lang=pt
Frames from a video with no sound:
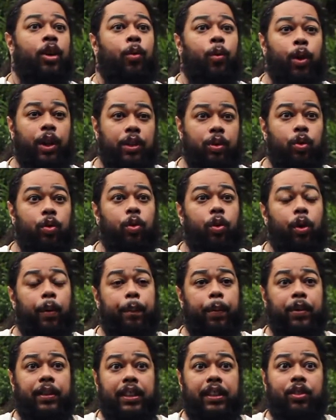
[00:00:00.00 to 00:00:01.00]
quando um
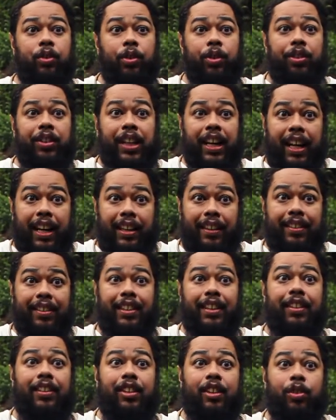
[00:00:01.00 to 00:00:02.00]
grupo de
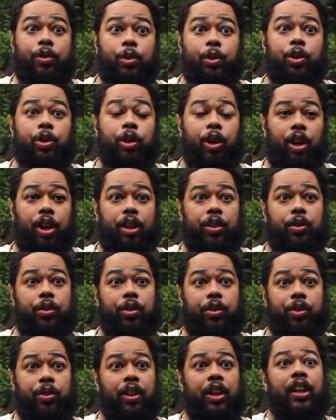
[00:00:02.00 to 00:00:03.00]
entusiastas e
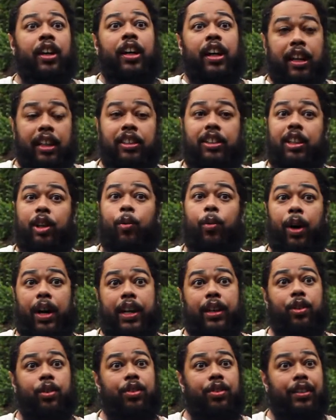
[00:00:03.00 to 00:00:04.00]
estudiosos
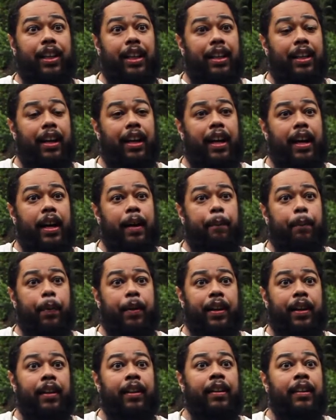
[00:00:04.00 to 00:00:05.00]
antiquários daquela
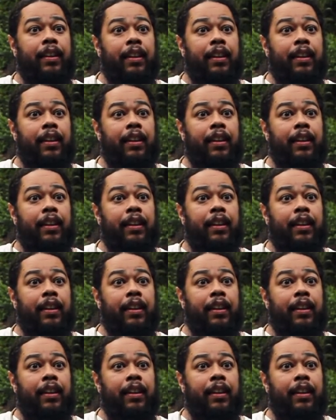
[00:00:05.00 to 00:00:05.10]
época,